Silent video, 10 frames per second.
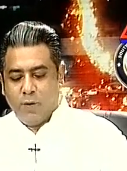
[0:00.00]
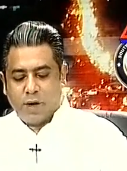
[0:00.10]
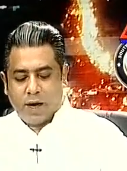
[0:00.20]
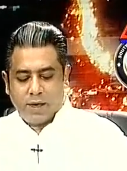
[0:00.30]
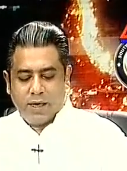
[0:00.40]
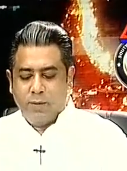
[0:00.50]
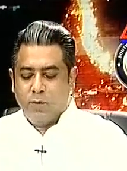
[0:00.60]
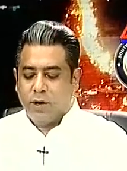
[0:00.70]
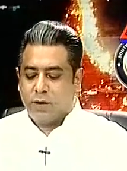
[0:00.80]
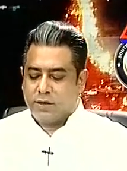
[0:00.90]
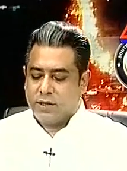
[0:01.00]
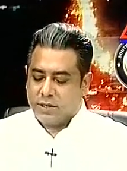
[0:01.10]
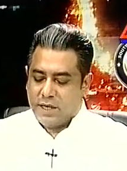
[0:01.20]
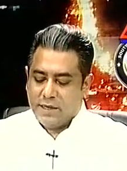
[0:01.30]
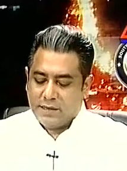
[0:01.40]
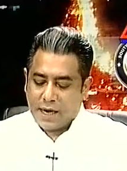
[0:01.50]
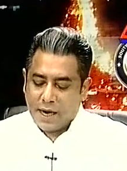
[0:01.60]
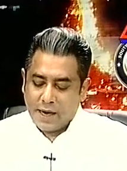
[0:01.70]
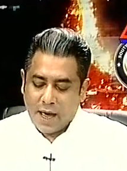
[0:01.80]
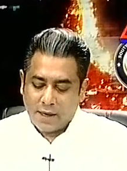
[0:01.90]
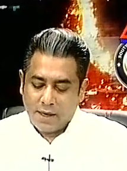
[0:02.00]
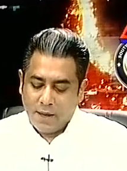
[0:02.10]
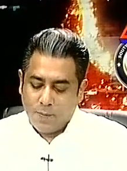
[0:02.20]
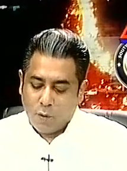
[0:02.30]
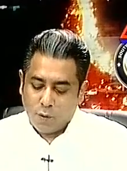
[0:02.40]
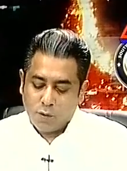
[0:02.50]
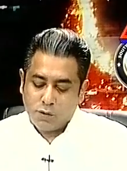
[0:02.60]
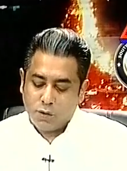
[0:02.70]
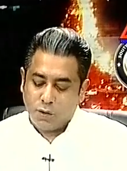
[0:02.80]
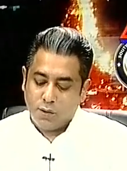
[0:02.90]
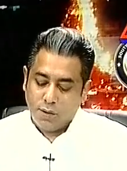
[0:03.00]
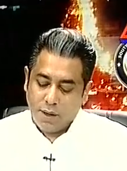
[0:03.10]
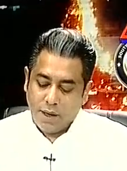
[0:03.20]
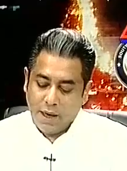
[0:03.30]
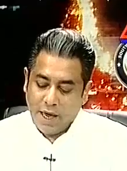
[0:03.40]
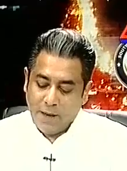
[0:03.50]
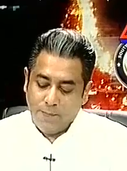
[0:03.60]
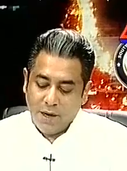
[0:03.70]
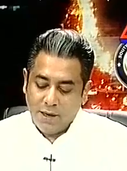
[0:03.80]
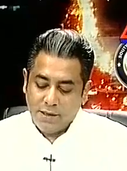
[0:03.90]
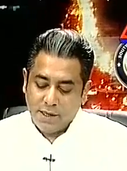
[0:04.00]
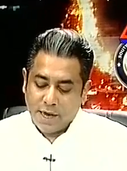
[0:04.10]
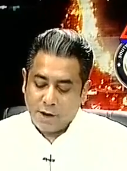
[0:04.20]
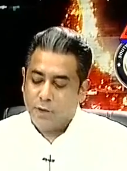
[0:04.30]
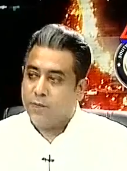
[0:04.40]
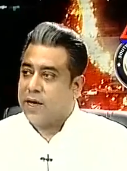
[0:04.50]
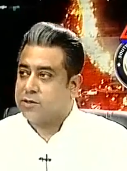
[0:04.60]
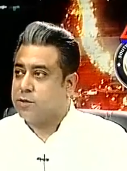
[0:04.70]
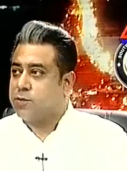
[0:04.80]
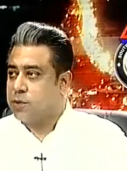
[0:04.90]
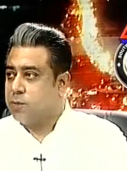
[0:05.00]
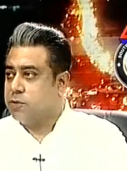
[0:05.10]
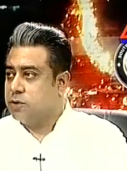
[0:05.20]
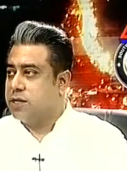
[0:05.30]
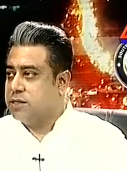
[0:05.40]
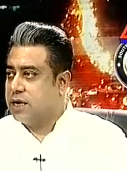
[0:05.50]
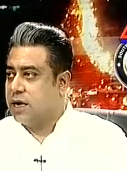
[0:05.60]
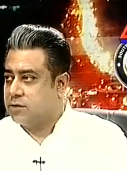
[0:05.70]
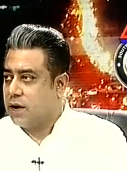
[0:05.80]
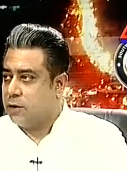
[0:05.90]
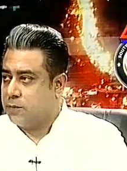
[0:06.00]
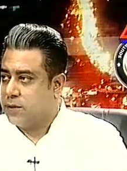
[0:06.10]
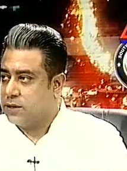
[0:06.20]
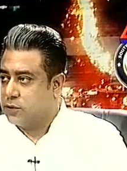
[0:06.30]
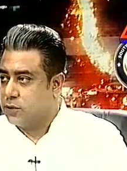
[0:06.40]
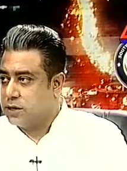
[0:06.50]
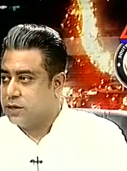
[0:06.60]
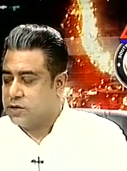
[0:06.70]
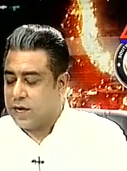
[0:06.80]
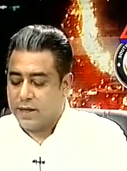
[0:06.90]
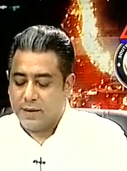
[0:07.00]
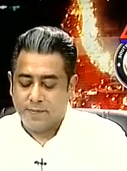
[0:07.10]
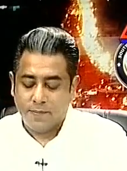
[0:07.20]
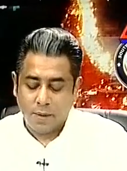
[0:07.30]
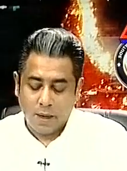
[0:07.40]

আমি ওনারা কি মনে করছেন সেই জায়গায় না গিয়ে বরঞ্চ এই বিলটি কেন বাস্তবসম্মত সেই জায়গায় একটু আলোকপাত করতে চাই